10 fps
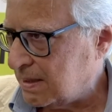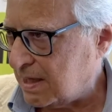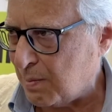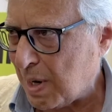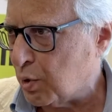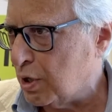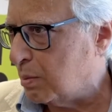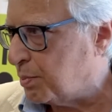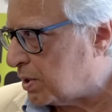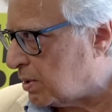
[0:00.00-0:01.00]
chiamiamolo
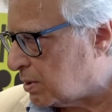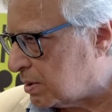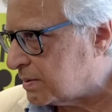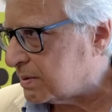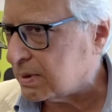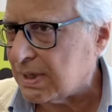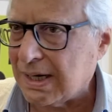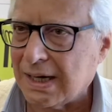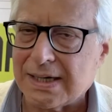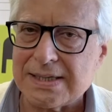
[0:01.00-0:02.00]
il prologo
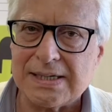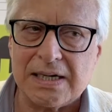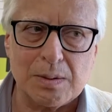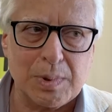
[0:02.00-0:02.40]
della rassegna